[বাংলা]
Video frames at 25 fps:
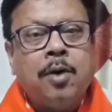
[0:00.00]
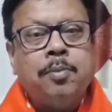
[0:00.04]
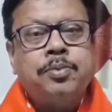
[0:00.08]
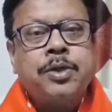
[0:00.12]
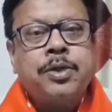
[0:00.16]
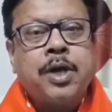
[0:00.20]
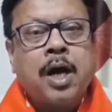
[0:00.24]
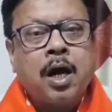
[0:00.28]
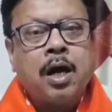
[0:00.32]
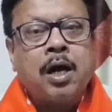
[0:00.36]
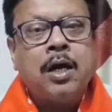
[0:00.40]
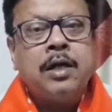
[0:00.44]

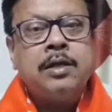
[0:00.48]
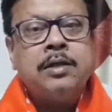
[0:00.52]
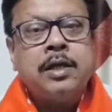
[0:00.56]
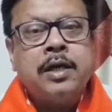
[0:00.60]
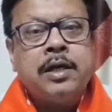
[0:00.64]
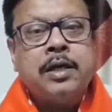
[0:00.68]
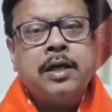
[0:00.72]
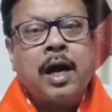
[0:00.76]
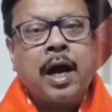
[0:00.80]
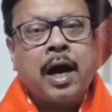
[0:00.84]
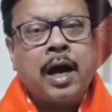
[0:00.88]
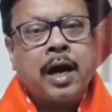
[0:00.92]
ডানলাভ
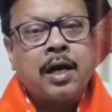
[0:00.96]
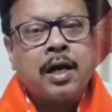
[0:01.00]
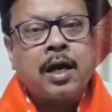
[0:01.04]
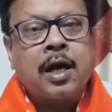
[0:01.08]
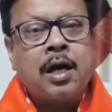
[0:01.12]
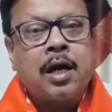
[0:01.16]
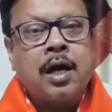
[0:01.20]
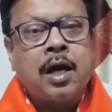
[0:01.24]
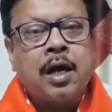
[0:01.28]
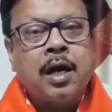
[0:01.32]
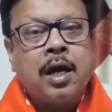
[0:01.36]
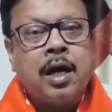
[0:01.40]
শাহগঞ্জের
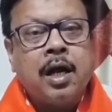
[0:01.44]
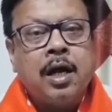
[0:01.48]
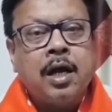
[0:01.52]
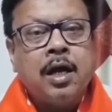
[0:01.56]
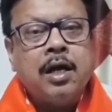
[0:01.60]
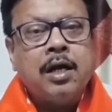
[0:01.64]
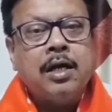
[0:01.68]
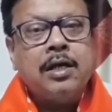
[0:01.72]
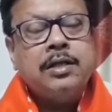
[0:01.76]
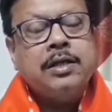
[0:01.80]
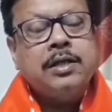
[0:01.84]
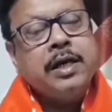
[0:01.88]
টায়ার
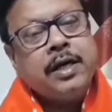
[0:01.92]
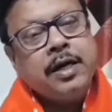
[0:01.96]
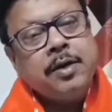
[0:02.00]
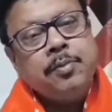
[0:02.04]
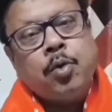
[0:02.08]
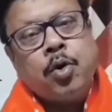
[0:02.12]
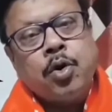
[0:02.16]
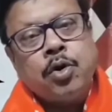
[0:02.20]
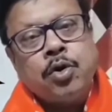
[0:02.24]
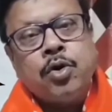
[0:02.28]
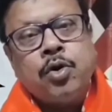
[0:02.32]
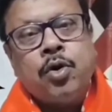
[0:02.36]
কারখানা
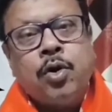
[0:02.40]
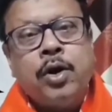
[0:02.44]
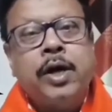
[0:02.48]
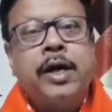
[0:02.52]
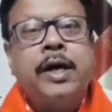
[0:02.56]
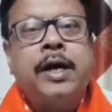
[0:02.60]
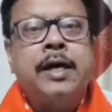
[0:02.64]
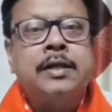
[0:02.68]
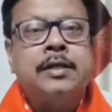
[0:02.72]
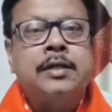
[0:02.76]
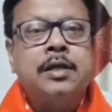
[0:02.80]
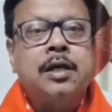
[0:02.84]
সেটি বন্ধ
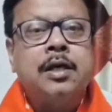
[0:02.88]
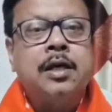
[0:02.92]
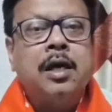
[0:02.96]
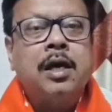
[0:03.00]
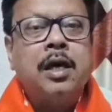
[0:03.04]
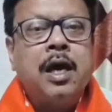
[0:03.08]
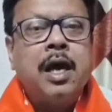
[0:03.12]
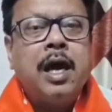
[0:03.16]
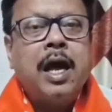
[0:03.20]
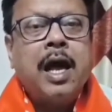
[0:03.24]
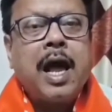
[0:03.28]
হয়ে গেছে